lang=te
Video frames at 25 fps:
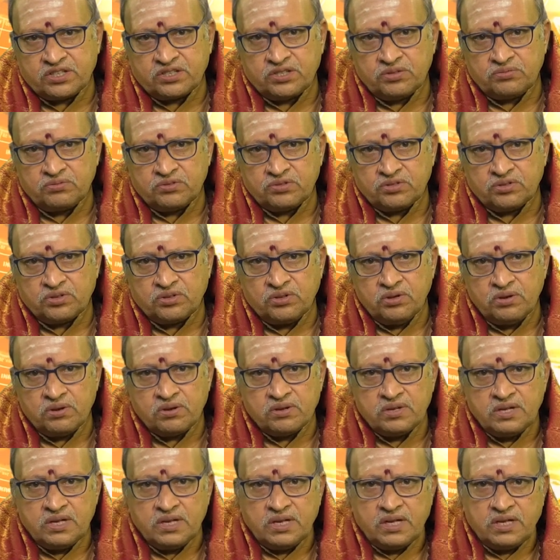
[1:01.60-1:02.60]
శక్తి ఉందో
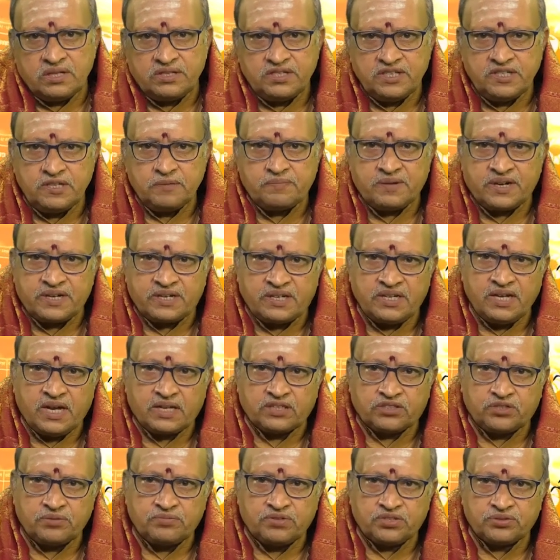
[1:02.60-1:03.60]
దీన్ని బట్టి
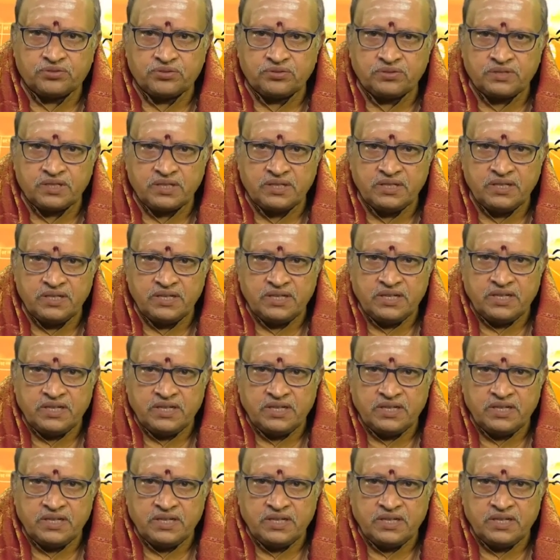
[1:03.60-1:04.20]
అర్థమవుతుంది